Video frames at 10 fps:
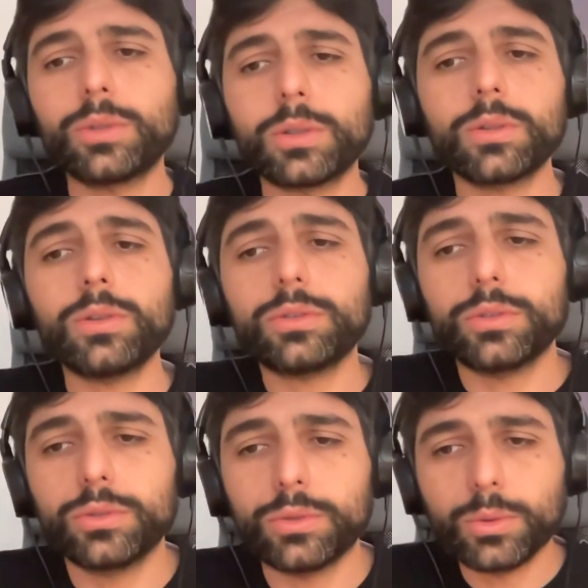ancora non lo
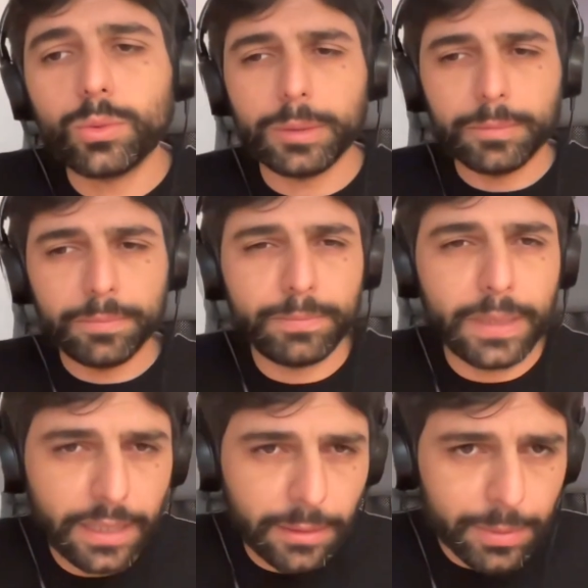so, sono
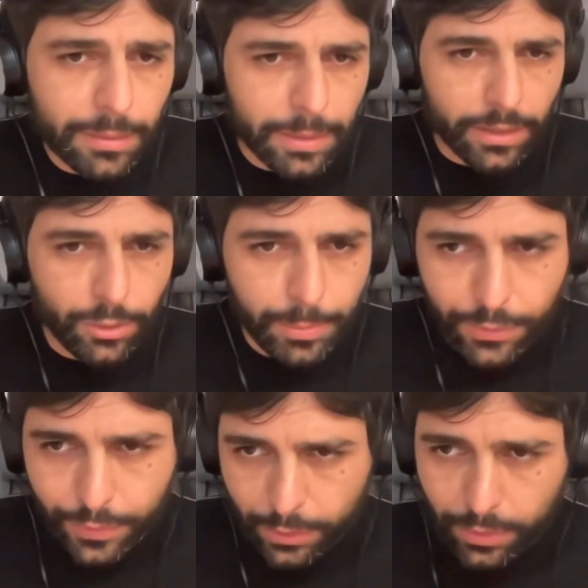per capire meglio.
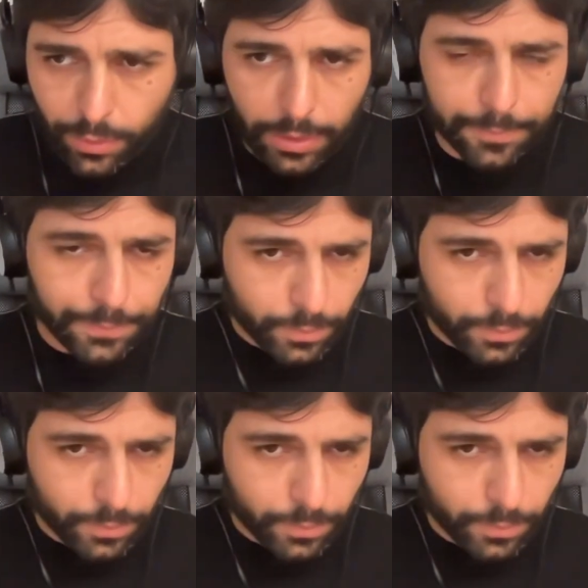Perfetto, allora,